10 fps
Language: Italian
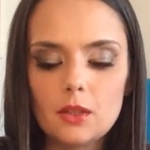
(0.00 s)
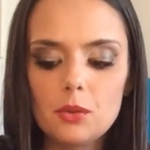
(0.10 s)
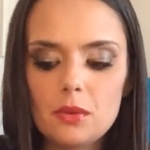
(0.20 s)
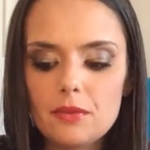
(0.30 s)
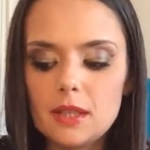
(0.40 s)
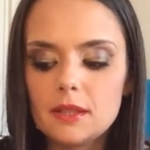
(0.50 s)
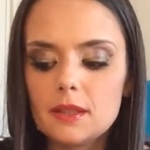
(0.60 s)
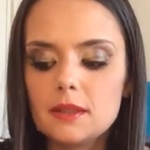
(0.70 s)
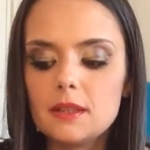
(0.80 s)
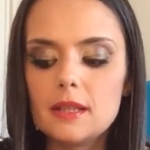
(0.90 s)
non mi venite
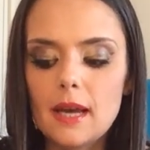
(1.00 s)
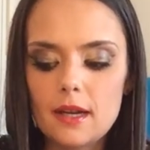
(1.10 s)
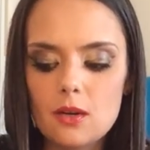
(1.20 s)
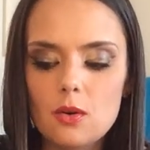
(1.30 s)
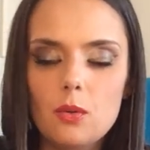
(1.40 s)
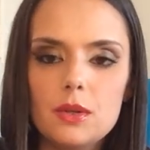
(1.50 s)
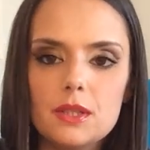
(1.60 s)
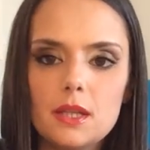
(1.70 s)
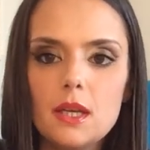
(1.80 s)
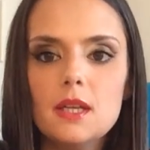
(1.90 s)
a dire ecco
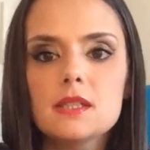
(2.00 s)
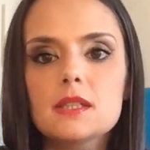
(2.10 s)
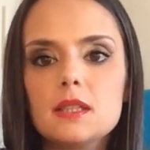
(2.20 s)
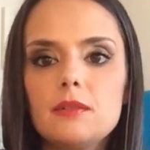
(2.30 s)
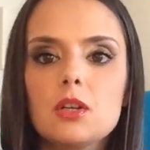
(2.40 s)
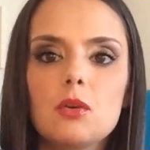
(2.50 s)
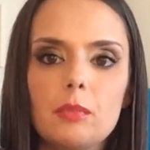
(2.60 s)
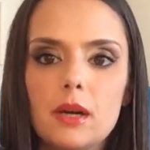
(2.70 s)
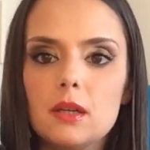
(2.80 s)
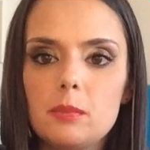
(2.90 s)
quindi se devi
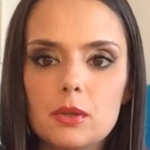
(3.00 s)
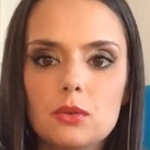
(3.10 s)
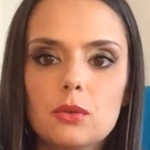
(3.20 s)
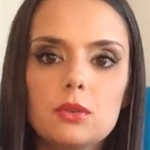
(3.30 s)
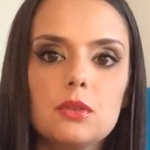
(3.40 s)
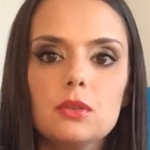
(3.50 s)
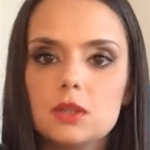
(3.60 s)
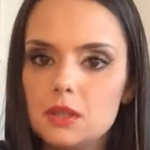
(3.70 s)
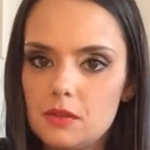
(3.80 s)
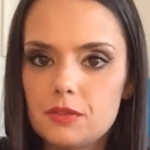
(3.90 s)
comprare il prodotto
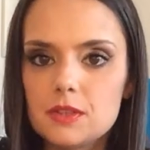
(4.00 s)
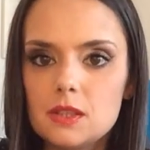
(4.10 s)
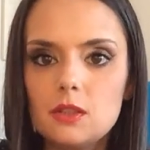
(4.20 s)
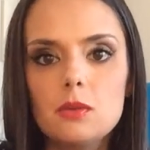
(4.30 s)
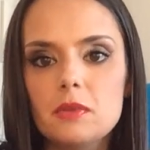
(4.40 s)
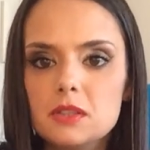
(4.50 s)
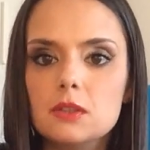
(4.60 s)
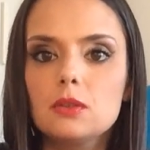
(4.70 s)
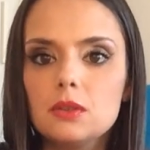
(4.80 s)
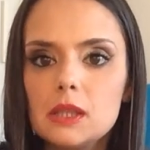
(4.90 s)
ti dà fastidio ma
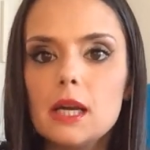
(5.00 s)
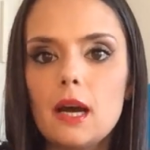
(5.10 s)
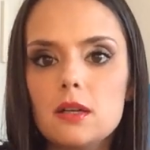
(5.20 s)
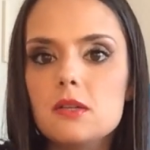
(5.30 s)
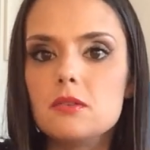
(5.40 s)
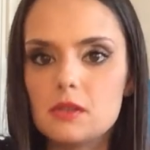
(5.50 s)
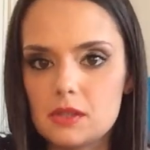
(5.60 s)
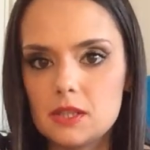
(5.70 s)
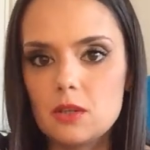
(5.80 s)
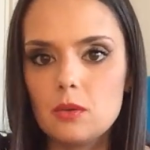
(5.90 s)
se te lo regalano
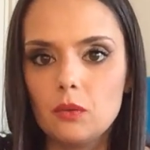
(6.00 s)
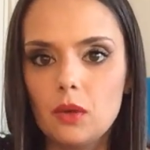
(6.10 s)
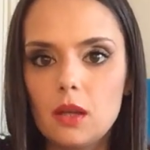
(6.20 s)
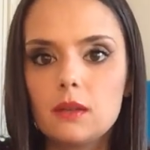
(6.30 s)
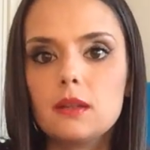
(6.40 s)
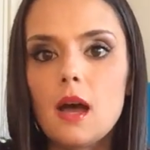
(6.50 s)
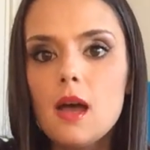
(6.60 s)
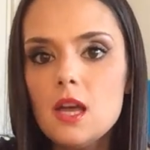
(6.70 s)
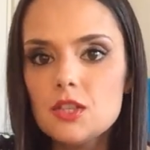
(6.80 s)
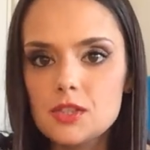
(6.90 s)
allora sei contenta
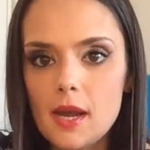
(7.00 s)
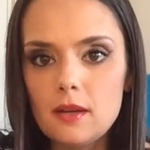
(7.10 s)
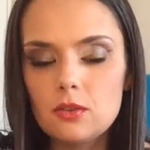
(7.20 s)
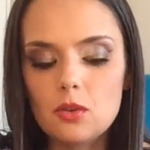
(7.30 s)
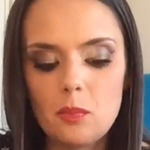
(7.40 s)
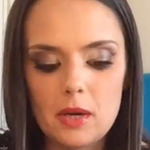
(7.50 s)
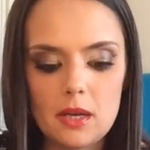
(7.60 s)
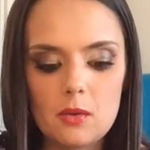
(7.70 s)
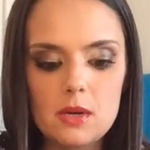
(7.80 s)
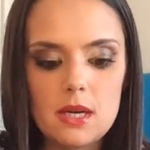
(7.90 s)
certo
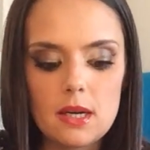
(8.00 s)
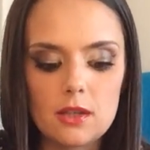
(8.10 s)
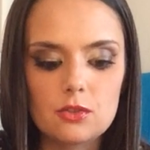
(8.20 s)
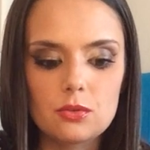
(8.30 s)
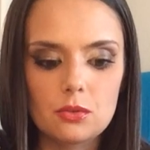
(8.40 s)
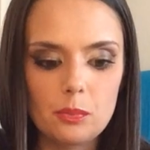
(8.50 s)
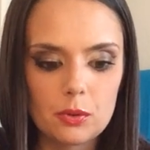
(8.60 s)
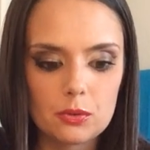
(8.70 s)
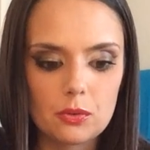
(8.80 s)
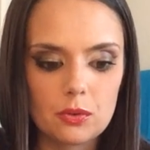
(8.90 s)
perché quelli là sono
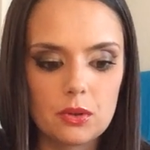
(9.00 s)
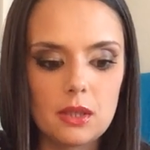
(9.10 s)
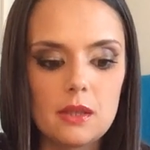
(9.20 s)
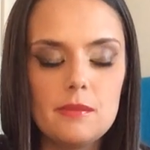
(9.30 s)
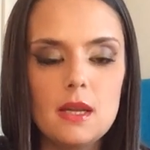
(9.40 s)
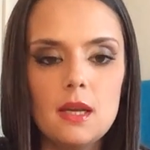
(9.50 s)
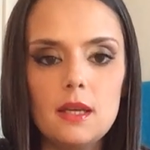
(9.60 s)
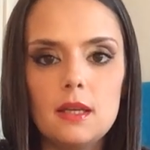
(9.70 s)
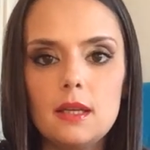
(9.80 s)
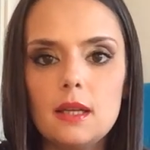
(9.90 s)
prodotti
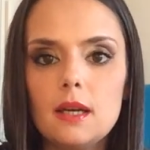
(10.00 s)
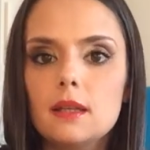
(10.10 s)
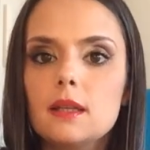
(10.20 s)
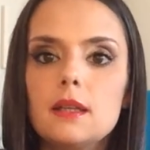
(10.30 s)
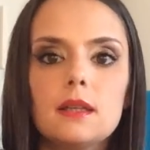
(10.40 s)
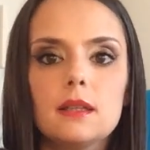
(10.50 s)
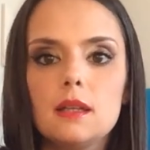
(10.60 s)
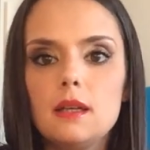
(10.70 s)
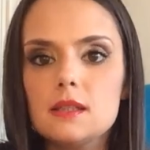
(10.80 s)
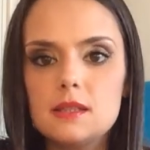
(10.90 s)
e
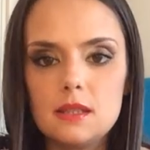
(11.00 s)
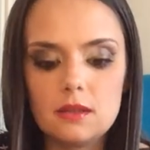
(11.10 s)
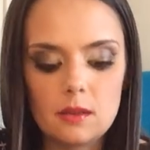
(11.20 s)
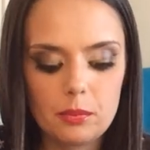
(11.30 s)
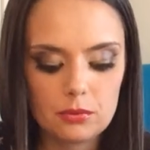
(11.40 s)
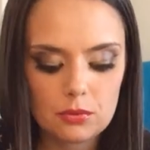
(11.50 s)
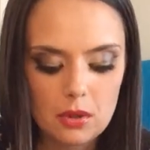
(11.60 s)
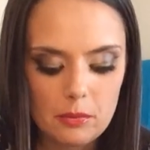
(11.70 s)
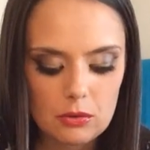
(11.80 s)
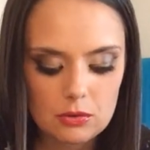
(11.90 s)
anche le aziende appunto
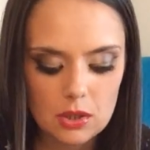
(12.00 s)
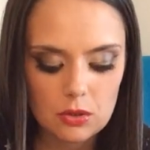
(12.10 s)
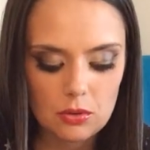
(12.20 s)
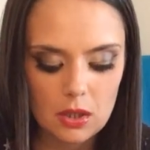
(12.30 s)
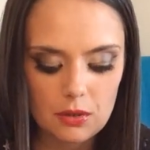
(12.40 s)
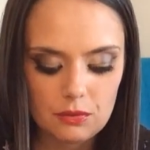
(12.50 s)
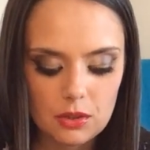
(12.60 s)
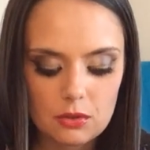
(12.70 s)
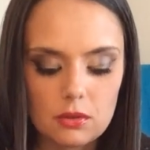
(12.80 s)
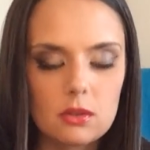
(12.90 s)
che mi hanno scritto che
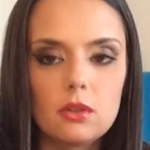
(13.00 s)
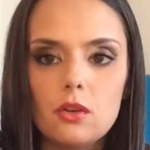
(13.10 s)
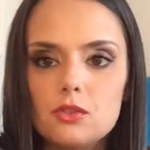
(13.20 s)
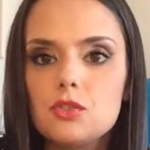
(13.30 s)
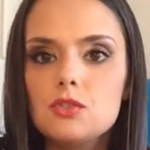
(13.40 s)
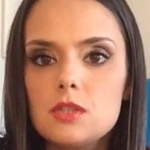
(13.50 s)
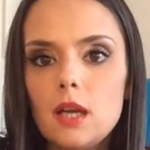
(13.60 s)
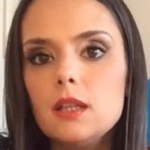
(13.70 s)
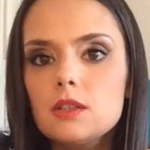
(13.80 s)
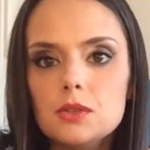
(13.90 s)
vendono orologi e
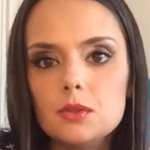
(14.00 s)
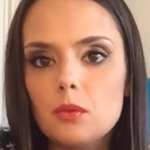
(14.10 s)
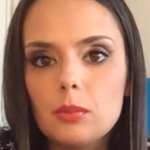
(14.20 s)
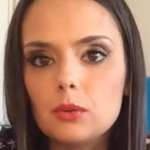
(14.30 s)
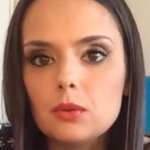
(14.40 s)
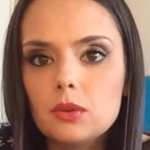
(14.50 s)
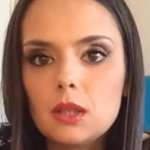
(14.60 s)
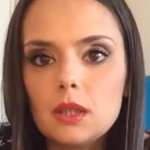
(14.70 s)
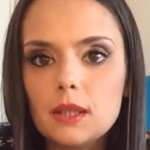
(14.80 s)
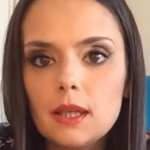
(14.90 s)
gioielli che sono
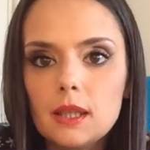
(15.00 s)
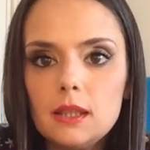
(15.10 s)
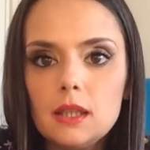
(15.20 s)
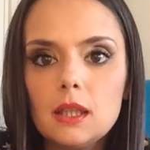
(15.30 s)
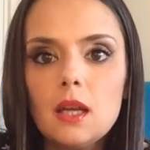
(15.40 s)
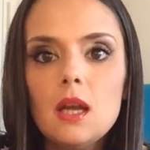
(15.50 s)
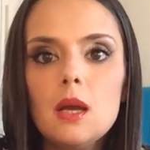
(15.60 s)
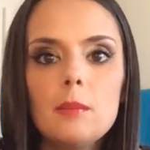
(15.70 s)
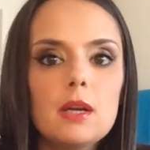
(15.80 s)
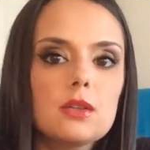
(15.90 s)
prodotti carini
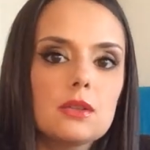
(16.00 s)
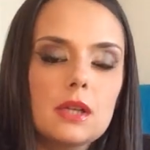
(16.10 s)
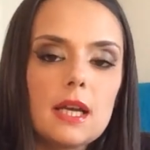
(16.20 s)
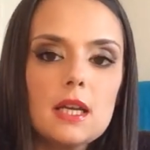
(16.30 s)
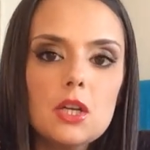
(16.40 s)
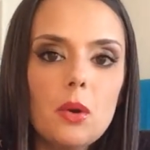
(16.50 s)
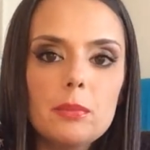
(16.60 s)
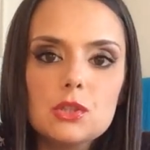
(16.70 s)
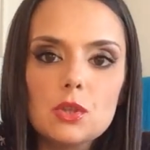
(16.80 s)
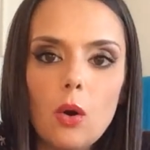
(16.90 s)
ma io non è che ne ho
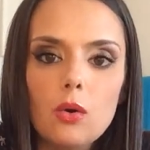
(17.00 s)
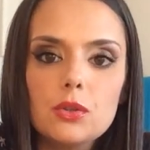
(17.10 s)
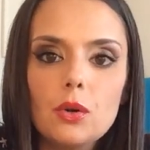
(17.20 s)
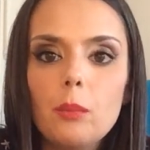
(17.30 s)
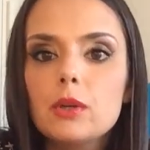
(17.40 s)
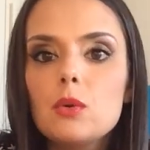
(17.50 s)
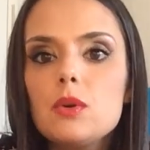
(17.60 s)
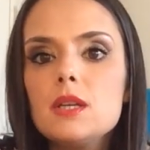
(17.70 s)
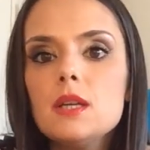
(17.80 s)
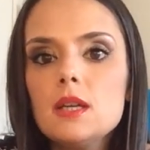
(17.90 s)
bisogno per
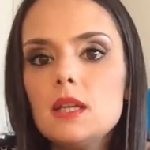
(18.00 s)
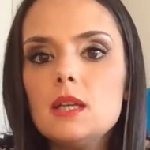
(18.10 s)
cui